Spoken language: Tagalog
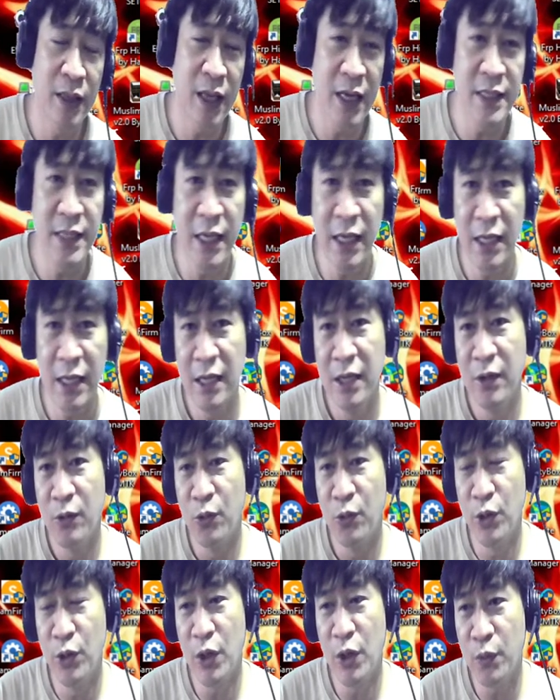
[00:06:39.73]
Kasi
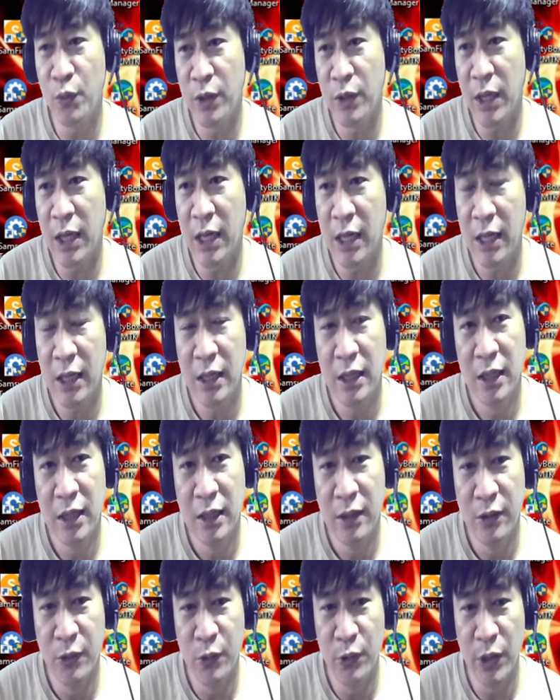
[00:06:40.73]
unang-una,
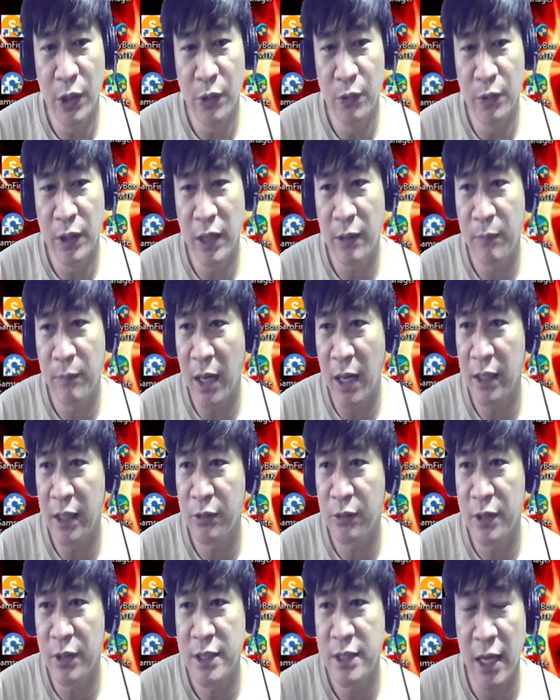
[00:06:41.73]
unang-una bakit
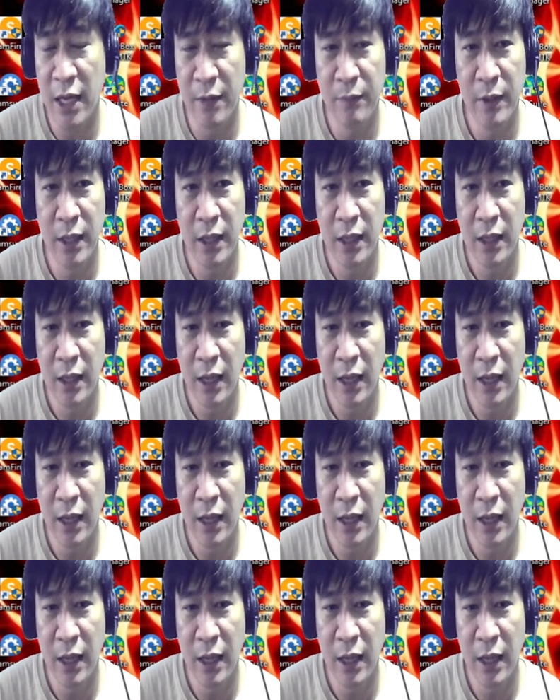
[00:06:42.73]
ko nasabi?